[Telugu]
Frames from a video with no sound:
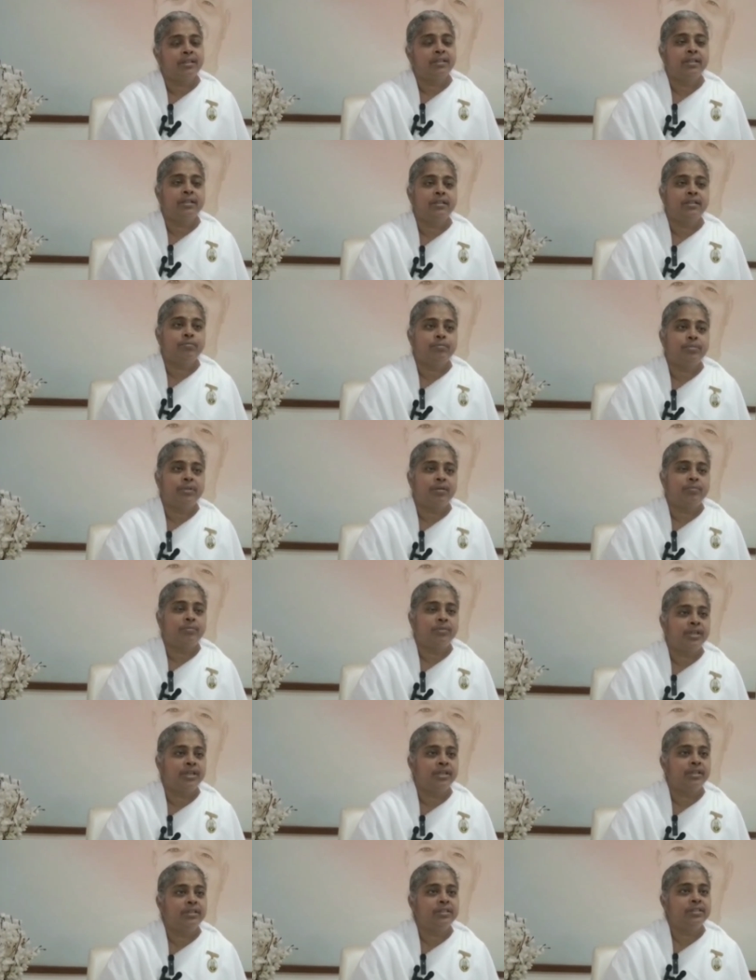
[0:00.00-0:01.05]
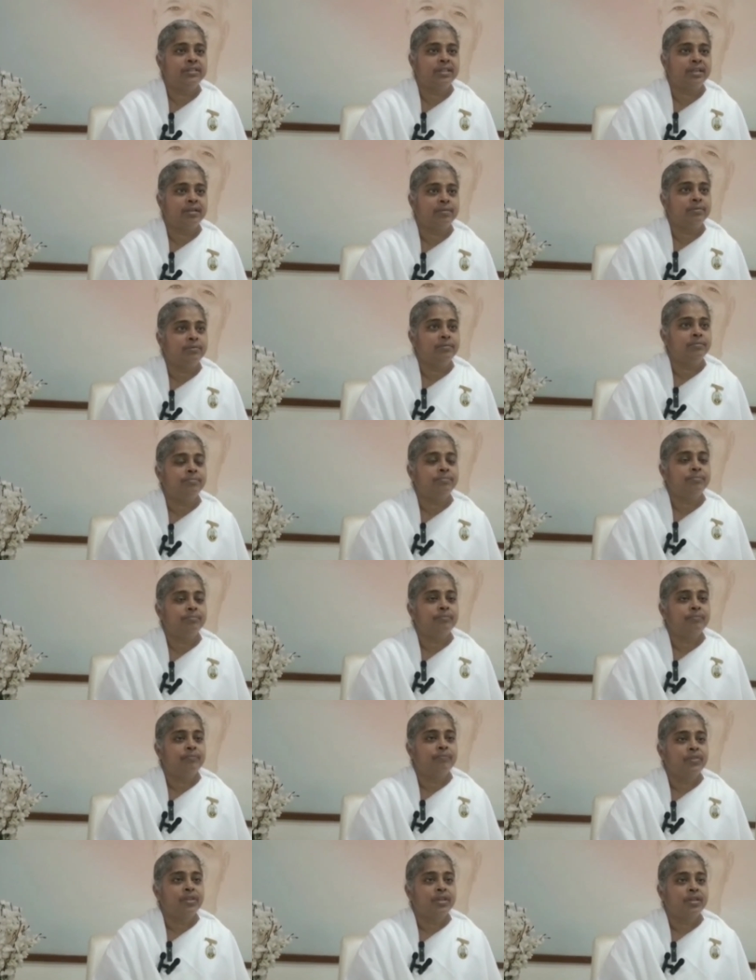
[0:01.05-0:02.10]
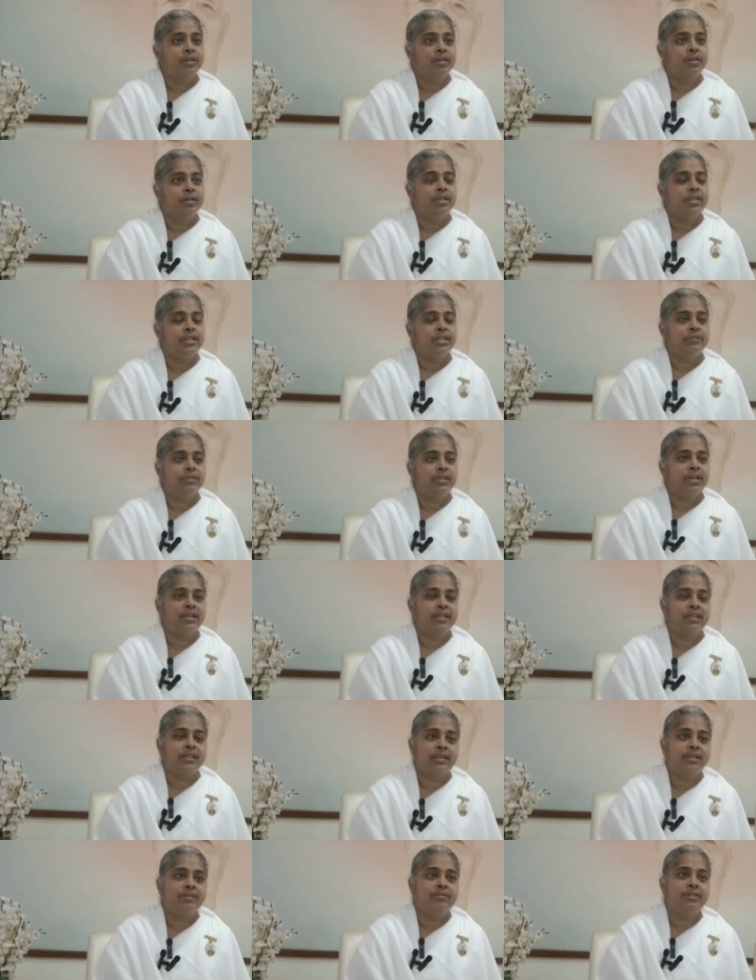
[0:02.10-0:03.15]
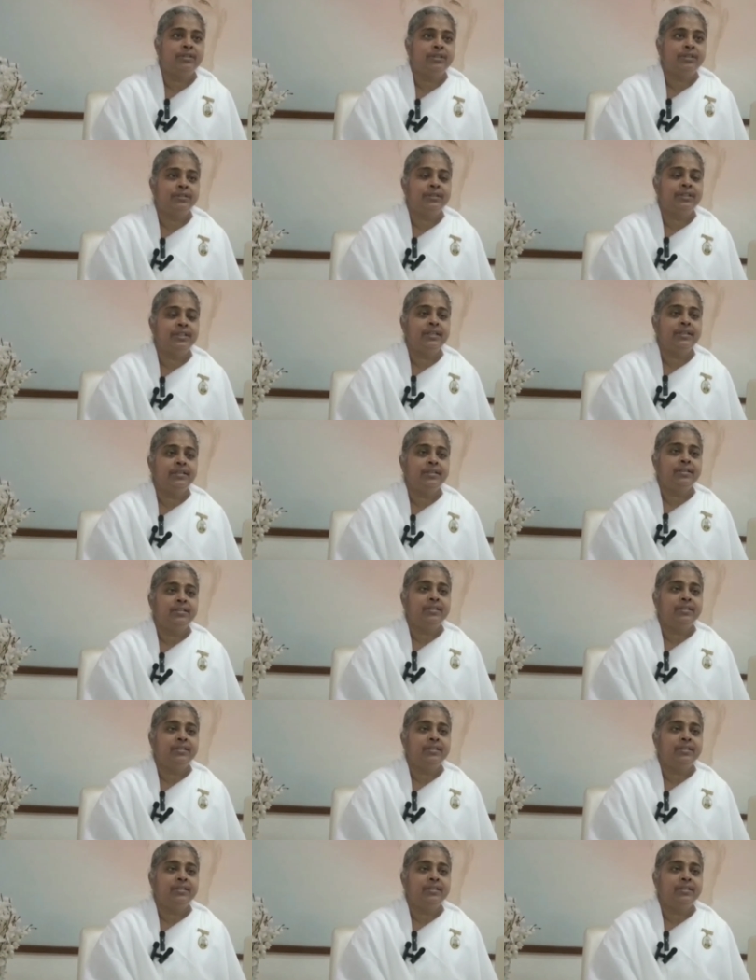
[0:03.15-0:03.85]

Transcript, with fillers: అత్యంత ప్రాముఖ్యత ఇస్తాము ఈశ్వరార్ధన ఉంటుంది